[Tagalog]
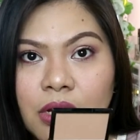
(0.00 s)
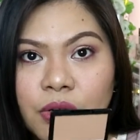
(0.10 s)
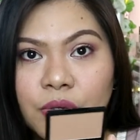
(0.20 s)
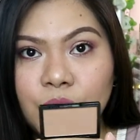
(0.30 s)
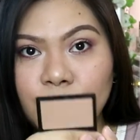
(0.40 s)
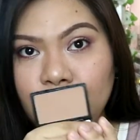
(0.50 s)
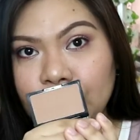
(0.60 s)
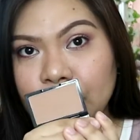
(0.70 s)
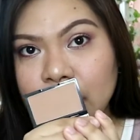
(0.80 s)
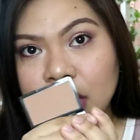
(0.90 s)

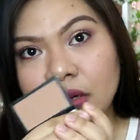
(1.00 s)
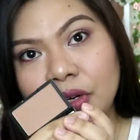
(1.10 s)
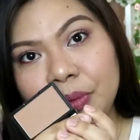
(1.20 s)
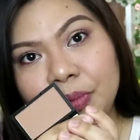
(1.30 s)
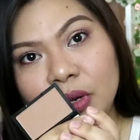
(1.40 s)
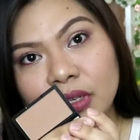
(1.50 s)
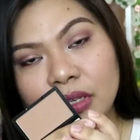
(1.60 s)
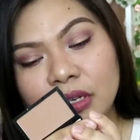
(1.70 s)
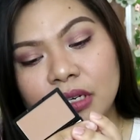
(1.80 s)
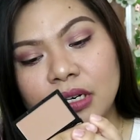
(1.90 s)
contour or
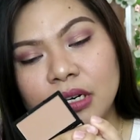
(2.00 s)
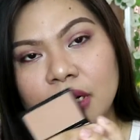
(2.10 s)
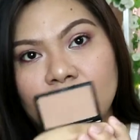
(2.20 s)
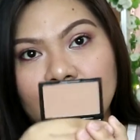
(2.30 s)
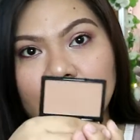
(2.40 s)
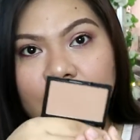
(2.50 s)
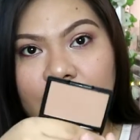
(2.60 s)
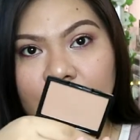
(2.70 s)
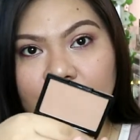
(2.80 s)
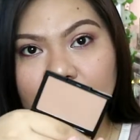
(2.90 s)
bronzer.
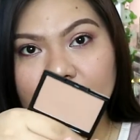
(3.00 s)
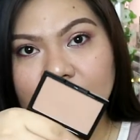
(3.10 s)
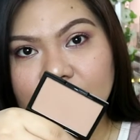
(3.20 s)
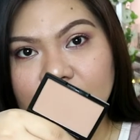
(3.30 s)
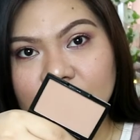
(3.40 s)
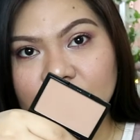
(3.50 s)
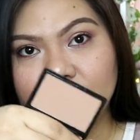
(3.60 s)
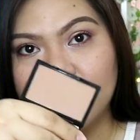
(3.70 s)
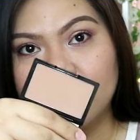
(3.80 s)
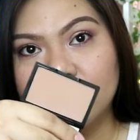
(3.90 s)
And ganyan na
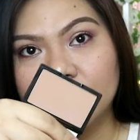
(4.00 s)
siya.